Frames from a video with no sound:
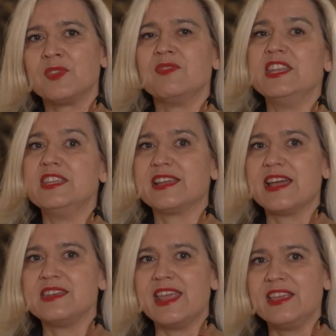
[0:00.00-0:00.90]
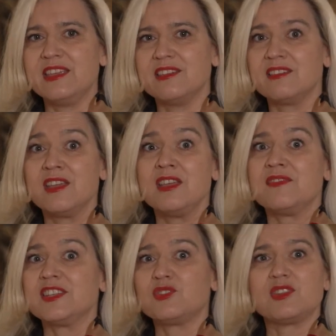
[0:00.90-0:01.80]
Wenn ich daran denke,
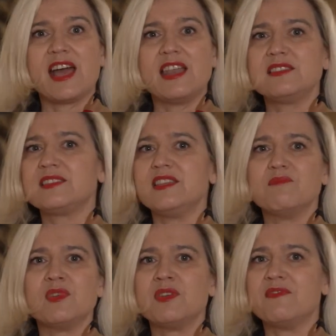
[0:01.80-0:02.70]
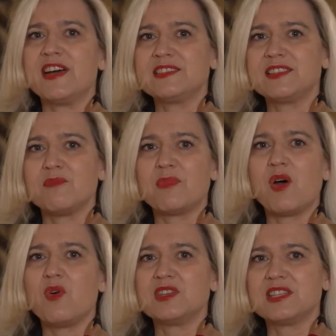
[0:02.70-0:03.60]
was dort alles im
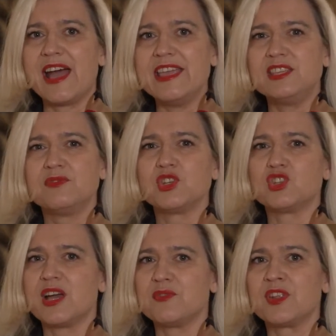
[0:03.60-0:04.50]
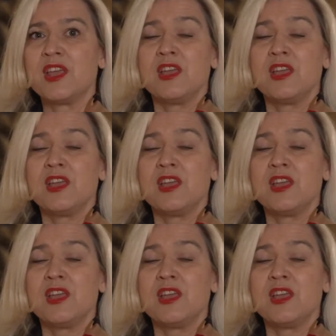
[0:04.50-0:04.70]
Wasserbau, Teichwirtschaft,